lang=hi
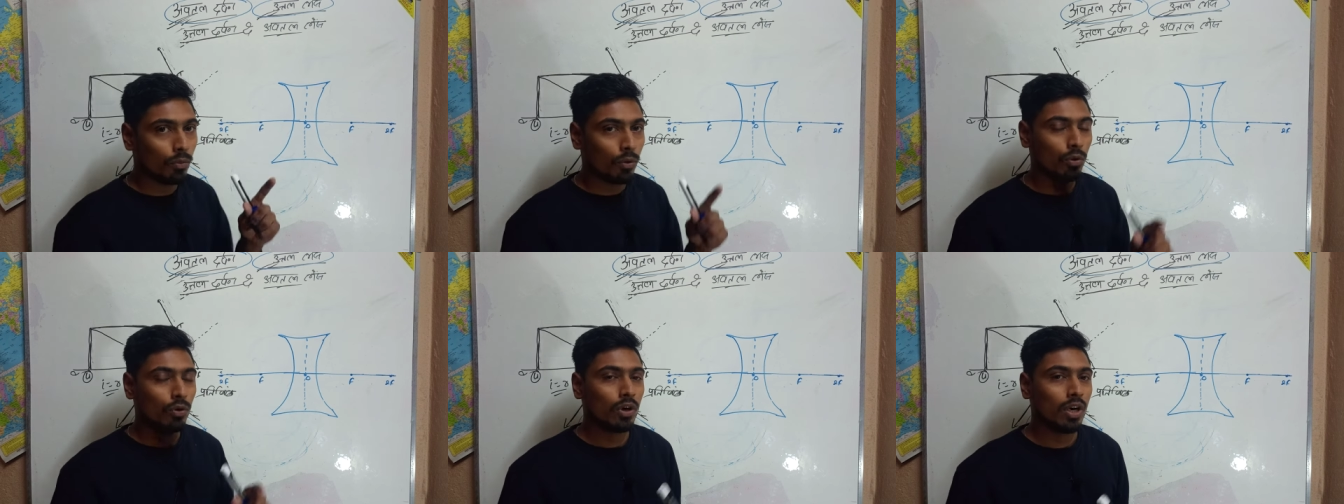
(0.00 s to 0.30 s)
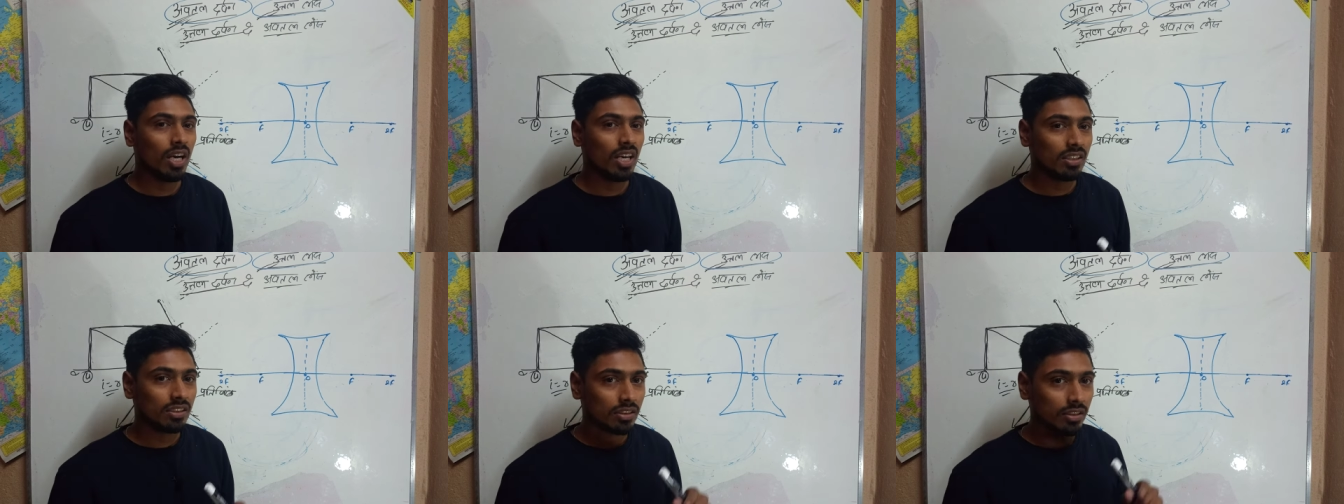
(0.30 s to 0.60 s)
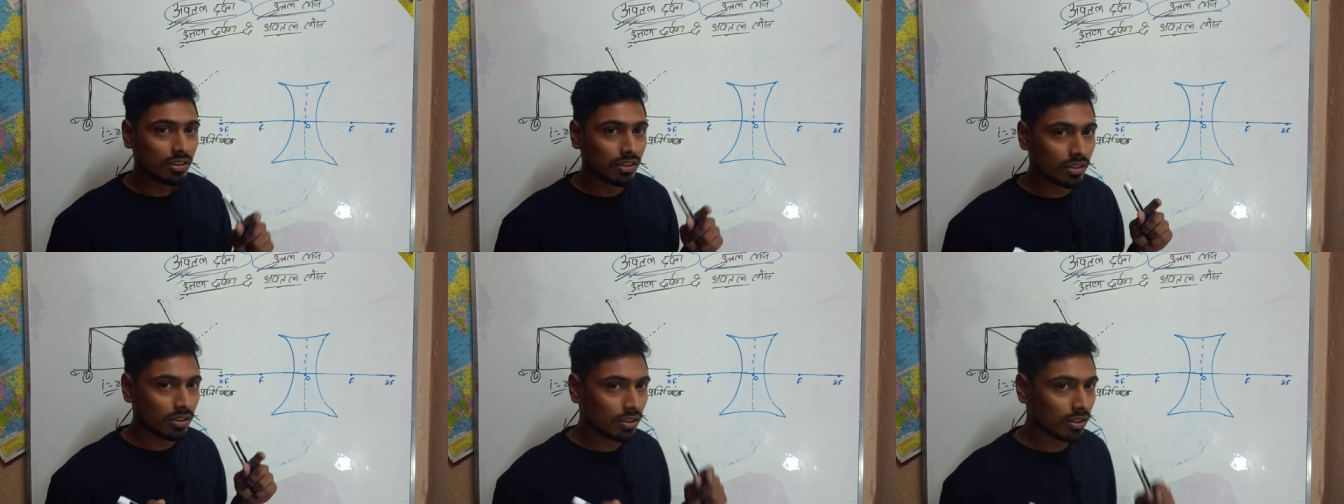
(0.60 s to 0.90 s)
फोकस
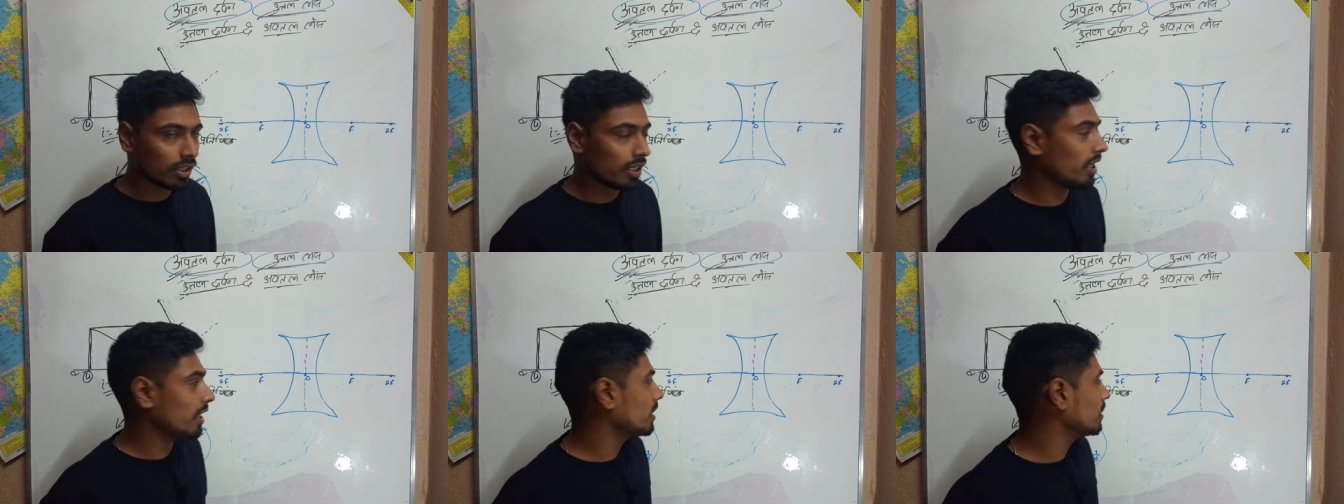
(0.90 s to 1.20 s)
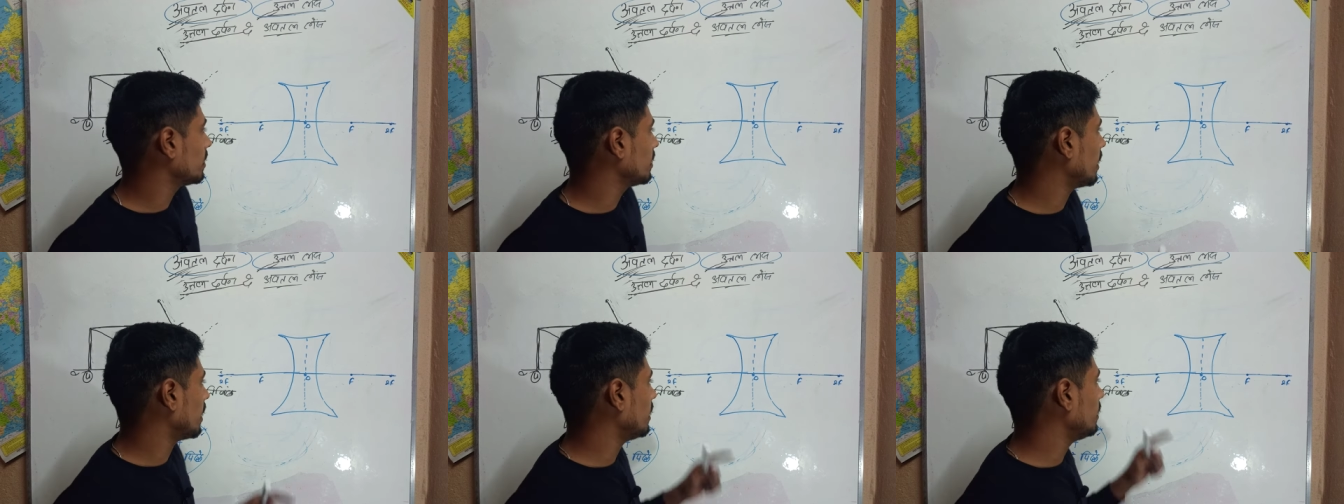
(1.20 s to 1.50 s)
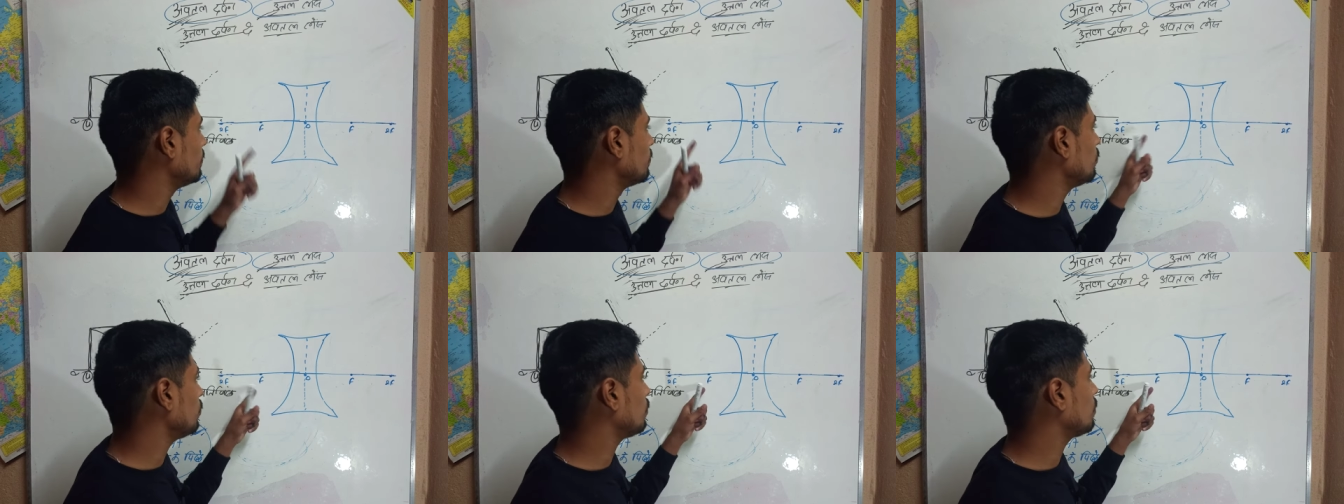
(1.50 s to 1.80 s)
केंद्र
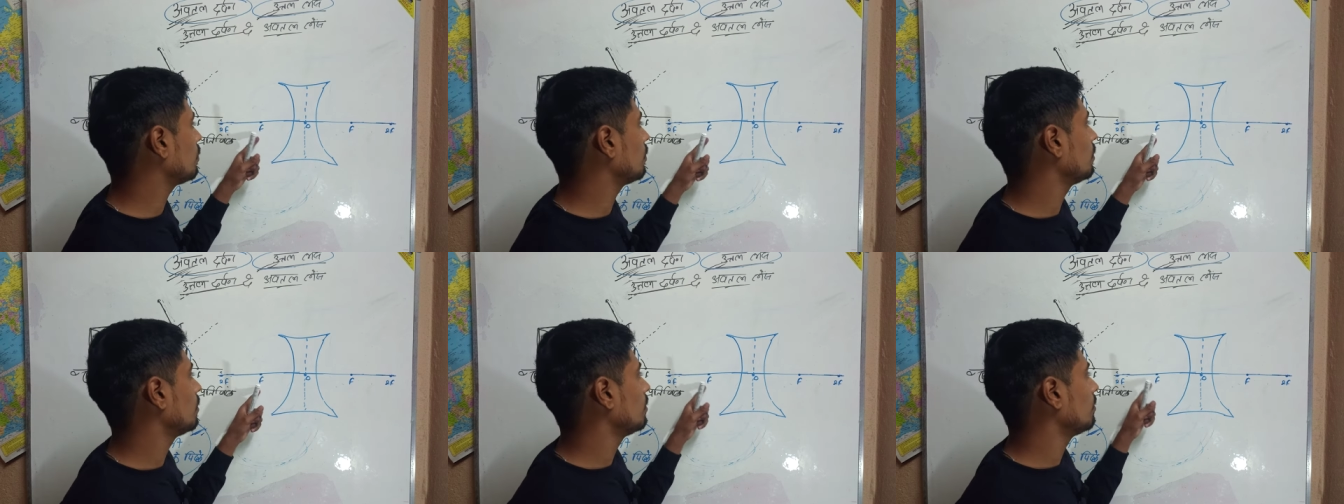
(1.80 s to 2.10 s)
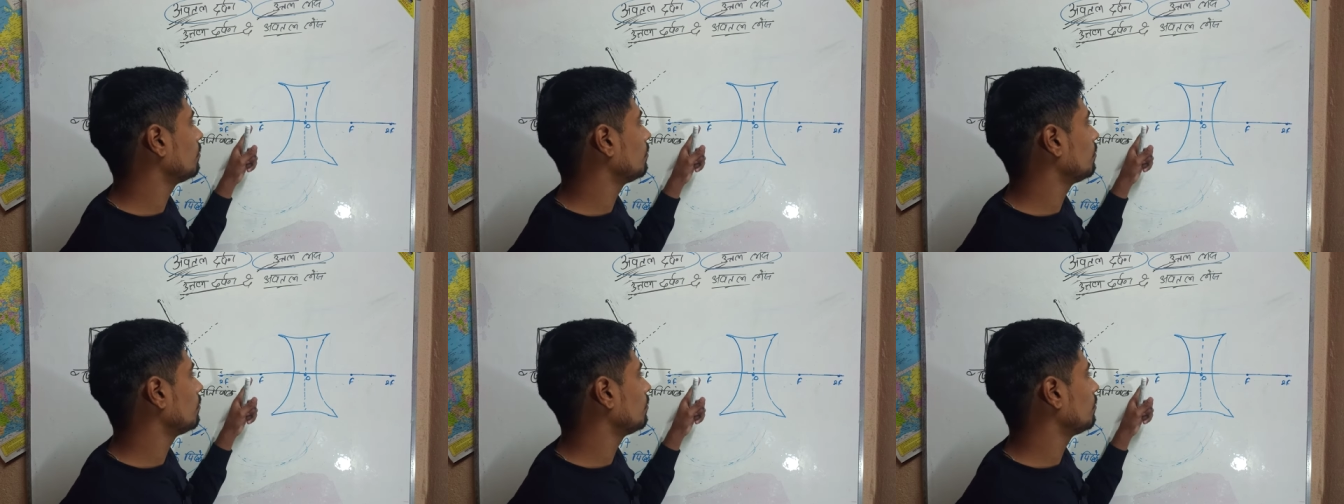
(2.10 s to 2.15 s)
यानी मुख